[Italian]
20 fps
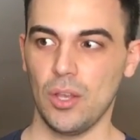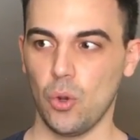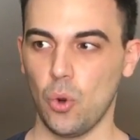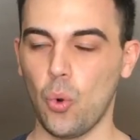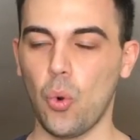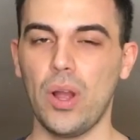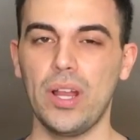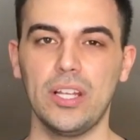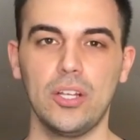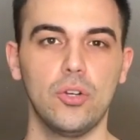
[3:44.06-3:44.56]

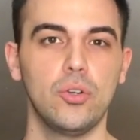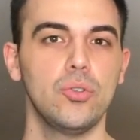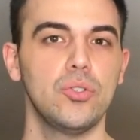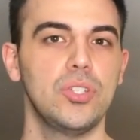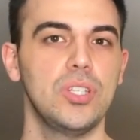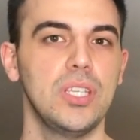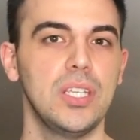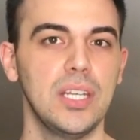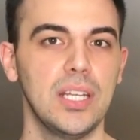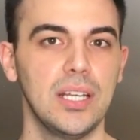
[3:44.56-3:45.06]

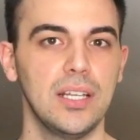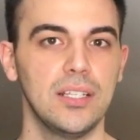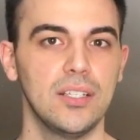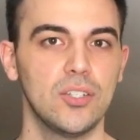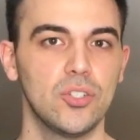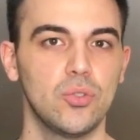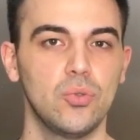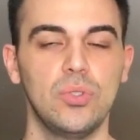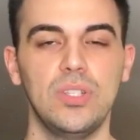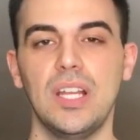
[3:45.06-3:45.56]
qualcosina
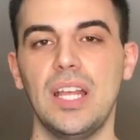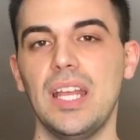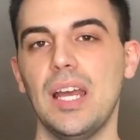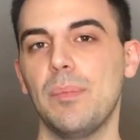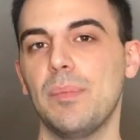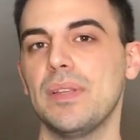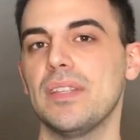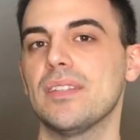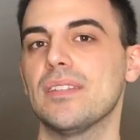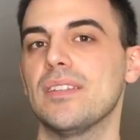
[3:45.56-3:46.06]
su di lei ha
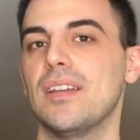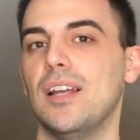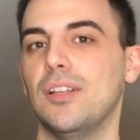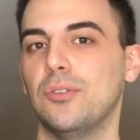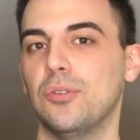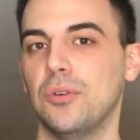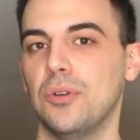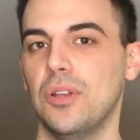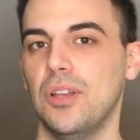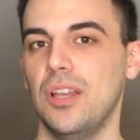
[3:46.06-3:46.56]

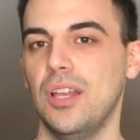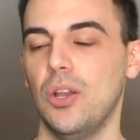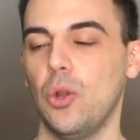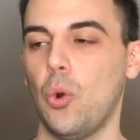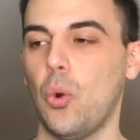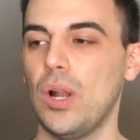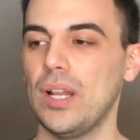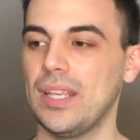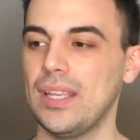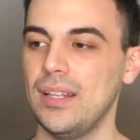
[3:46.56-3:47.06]
pensato,
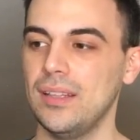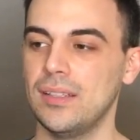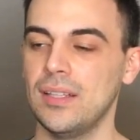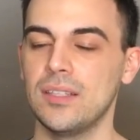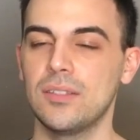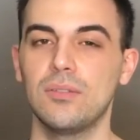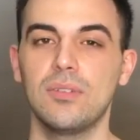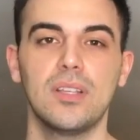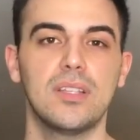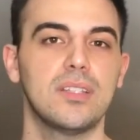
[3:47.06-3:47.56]
qualche
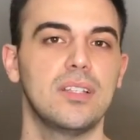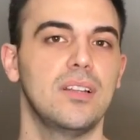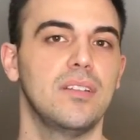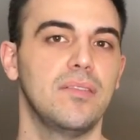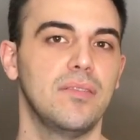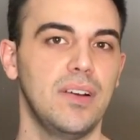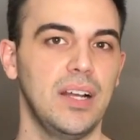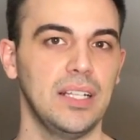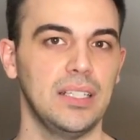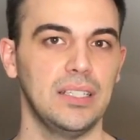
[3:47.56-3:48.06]
intenzione se l'è
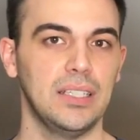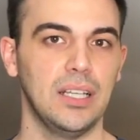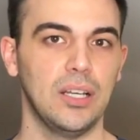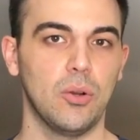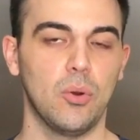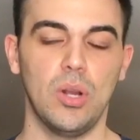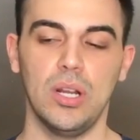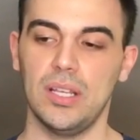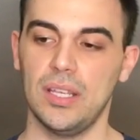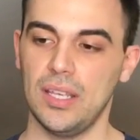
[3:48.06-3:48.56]
fatta,
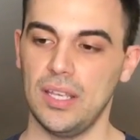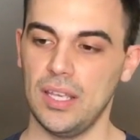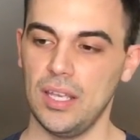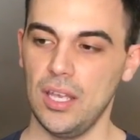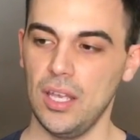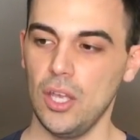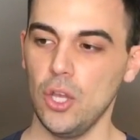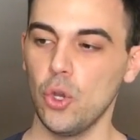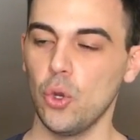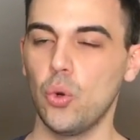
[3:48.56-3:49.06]
qualche
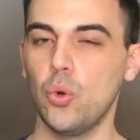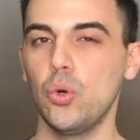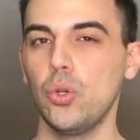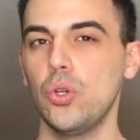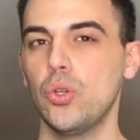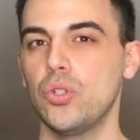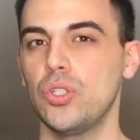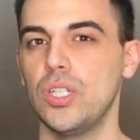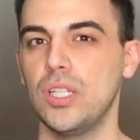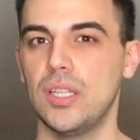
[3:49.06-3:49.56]

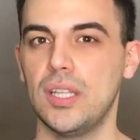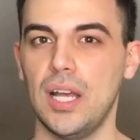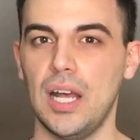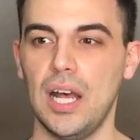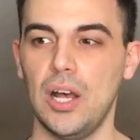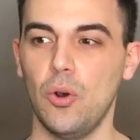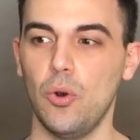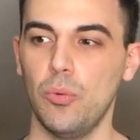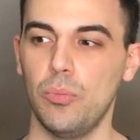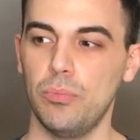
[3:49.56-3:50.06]

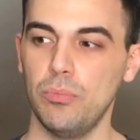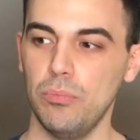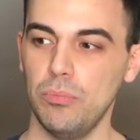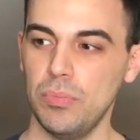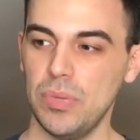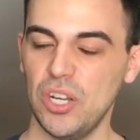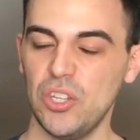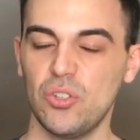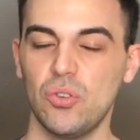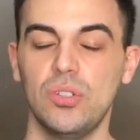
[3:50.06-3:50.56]
curiosità o un
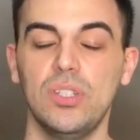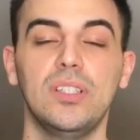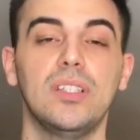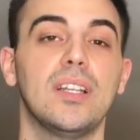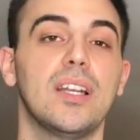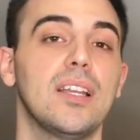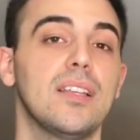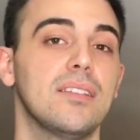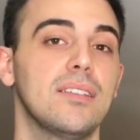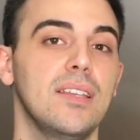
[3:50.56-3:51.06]
briciolo di
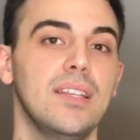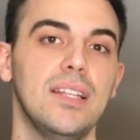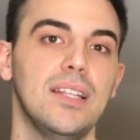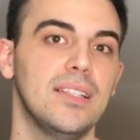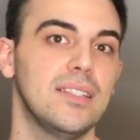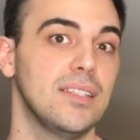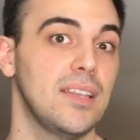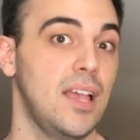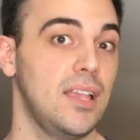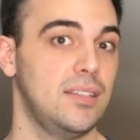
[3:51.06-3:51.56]
interesse
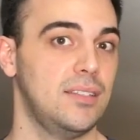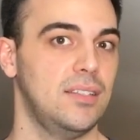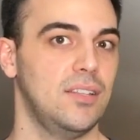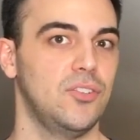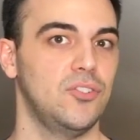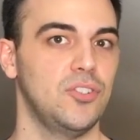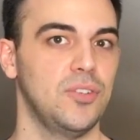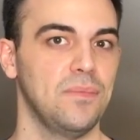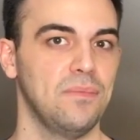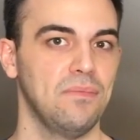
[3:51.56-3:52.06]
inizia a
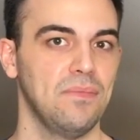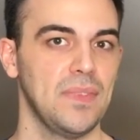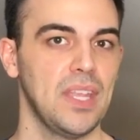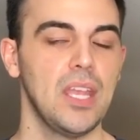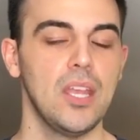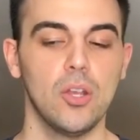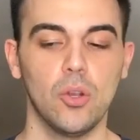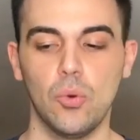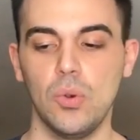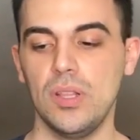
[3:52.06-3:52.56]
esserci.
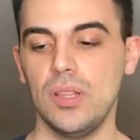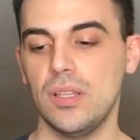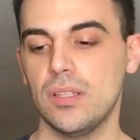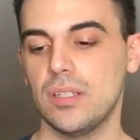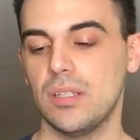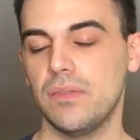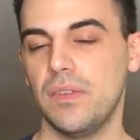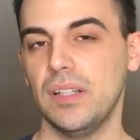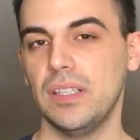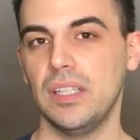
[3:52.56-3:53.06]
Quindi
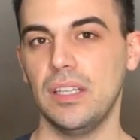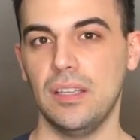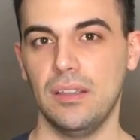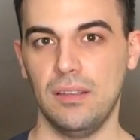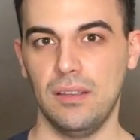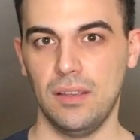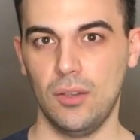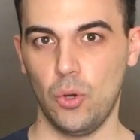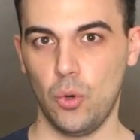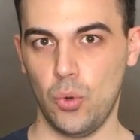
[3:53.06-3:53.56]
se
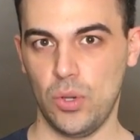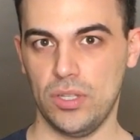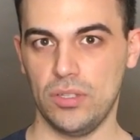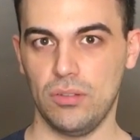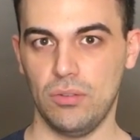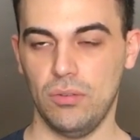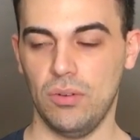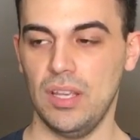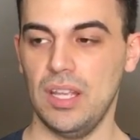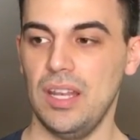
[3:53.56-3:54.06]
fate
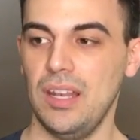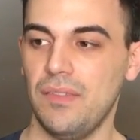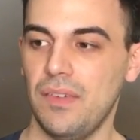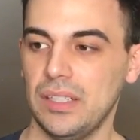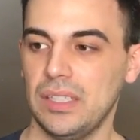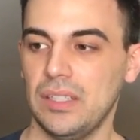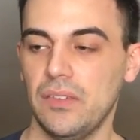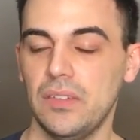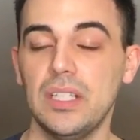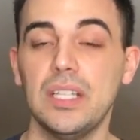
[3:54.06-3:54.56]
questo e
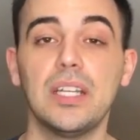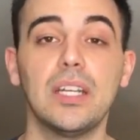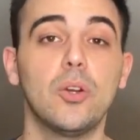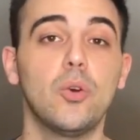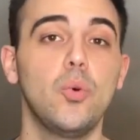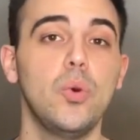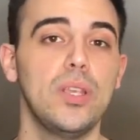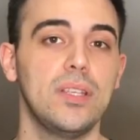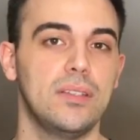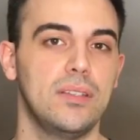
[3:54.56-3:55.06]
fate vedere
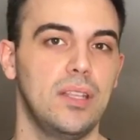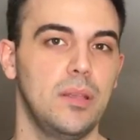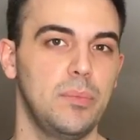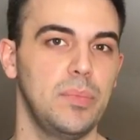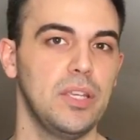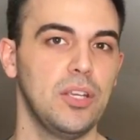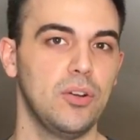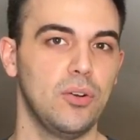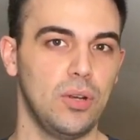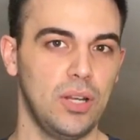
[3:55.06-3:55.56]
queste
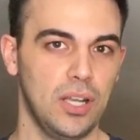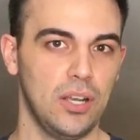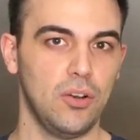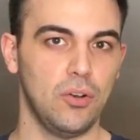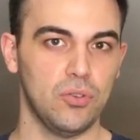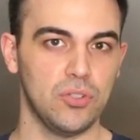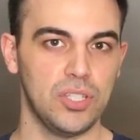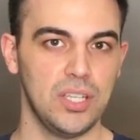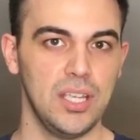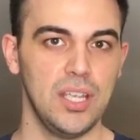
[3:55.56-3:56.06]
piccole
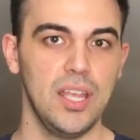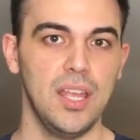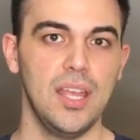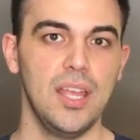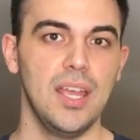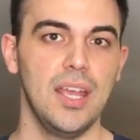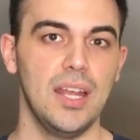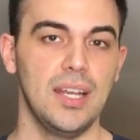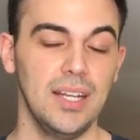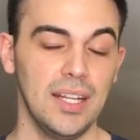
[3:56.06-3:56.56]
cose,
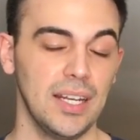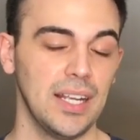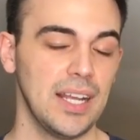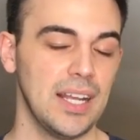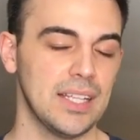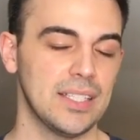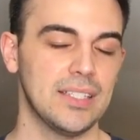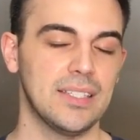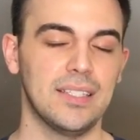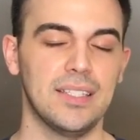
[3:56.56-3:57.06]
le
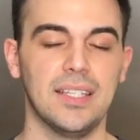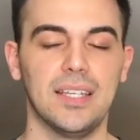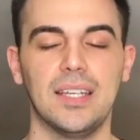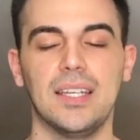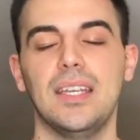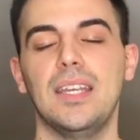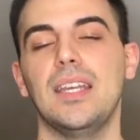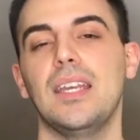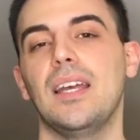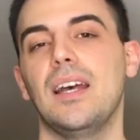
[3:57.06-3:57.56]
ragazze
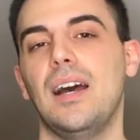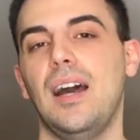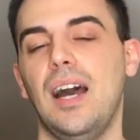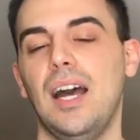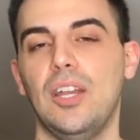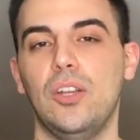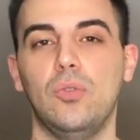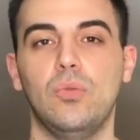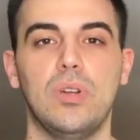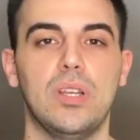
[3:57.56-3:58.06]
che
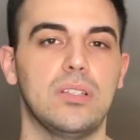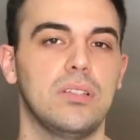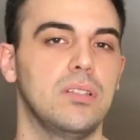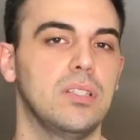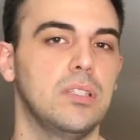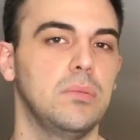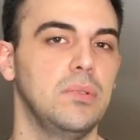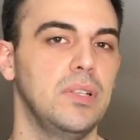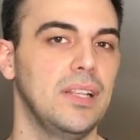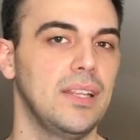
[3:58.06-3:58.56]
hanno una
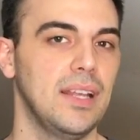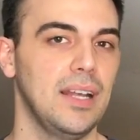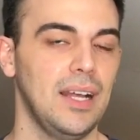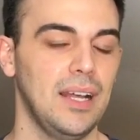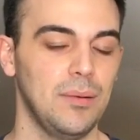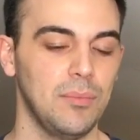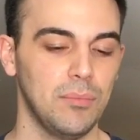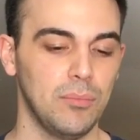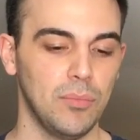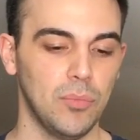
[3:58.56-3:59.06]

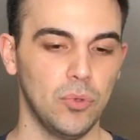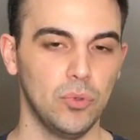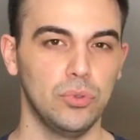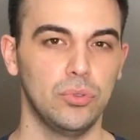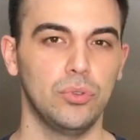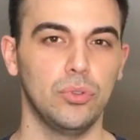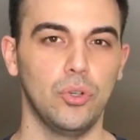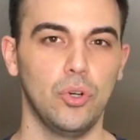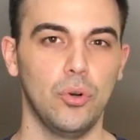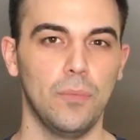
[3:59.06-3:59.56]
sensibilità
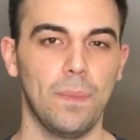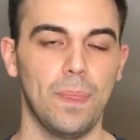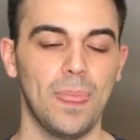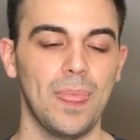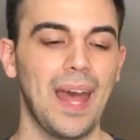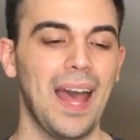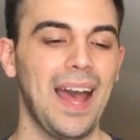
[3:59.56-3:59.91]
molto